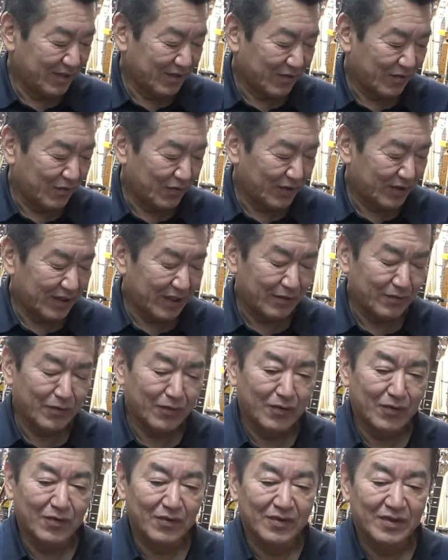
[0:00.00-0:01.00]
こういったあ
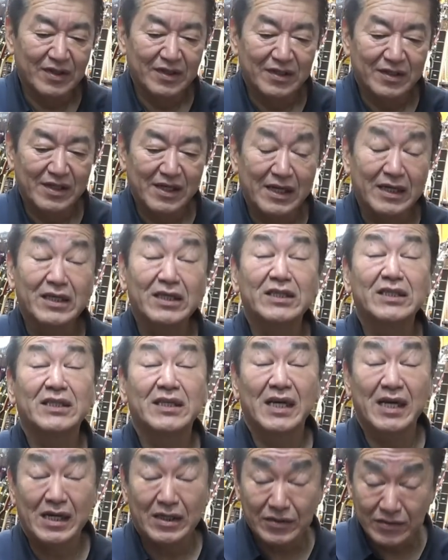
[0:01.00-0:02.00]
の歴史
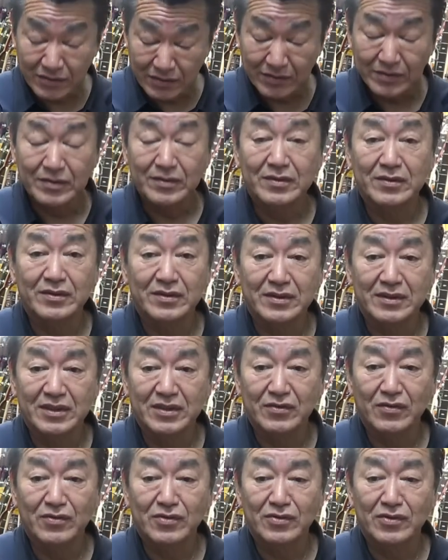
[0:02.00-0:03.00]
がある
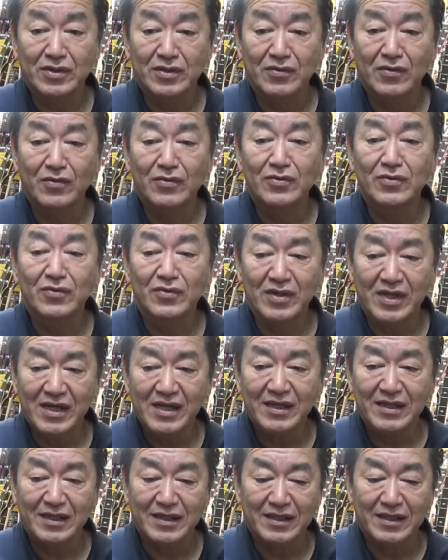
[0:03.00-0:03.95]
一つ日本のね